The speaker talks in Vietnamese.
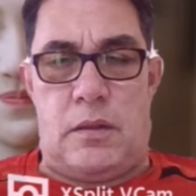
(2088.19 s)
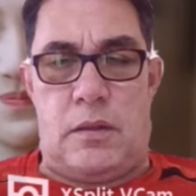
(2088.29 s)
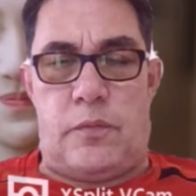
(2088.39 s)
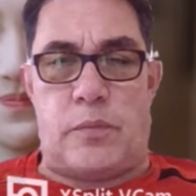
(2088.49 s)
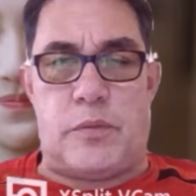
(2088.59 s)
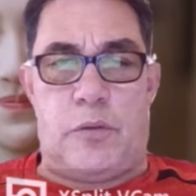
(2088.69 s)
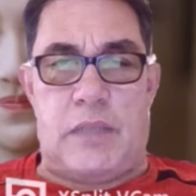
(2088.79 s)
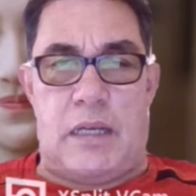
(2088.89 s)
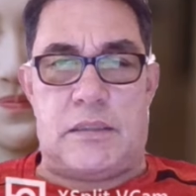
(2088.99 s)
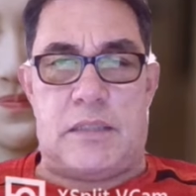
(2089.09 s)
Phong Vũ
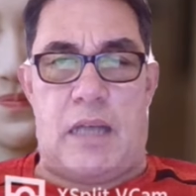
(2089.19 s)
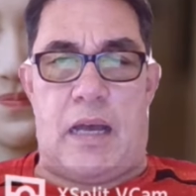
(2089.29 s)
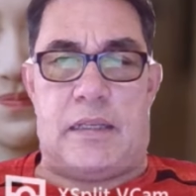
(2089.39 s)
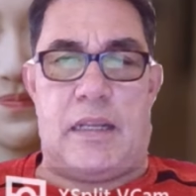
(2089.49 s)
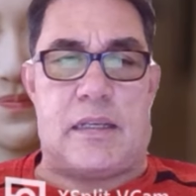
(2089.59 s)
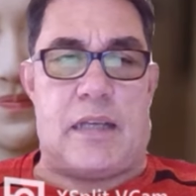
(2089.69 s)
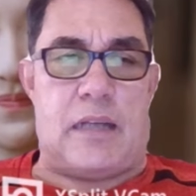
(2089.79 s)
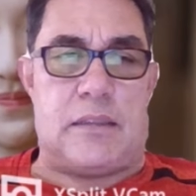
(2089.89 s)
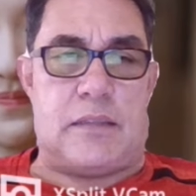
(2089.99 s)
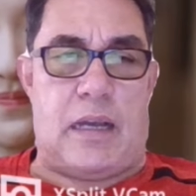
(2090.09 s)
nhận ra nét
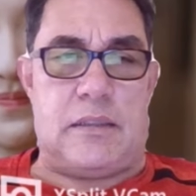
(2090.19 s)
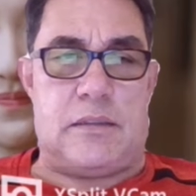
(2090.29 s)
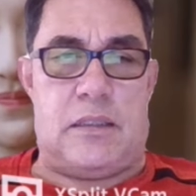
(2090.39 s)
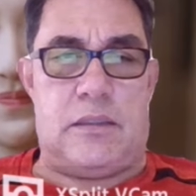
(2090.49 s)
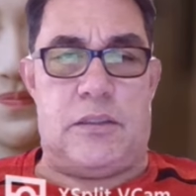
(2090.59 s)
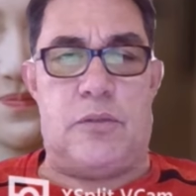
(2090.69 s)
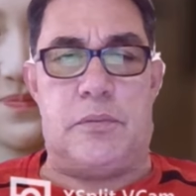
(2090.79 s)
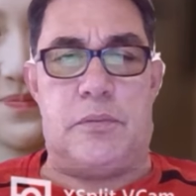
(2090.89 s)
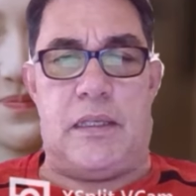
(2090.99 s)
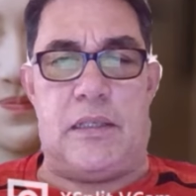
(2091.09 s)
căng thẳng trên
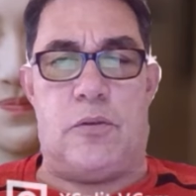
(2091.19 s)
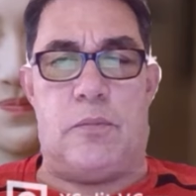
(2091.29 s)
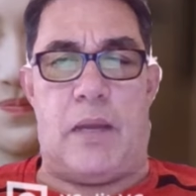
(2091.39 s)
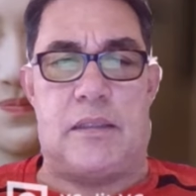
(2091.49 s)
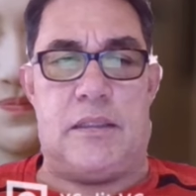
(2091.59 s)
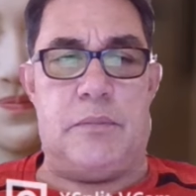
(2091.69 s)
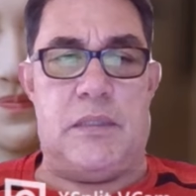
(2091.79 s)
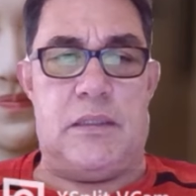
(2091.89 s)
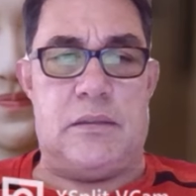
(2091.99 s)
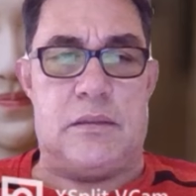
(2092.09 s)
dung diện của Mạc Nhiễm Hương.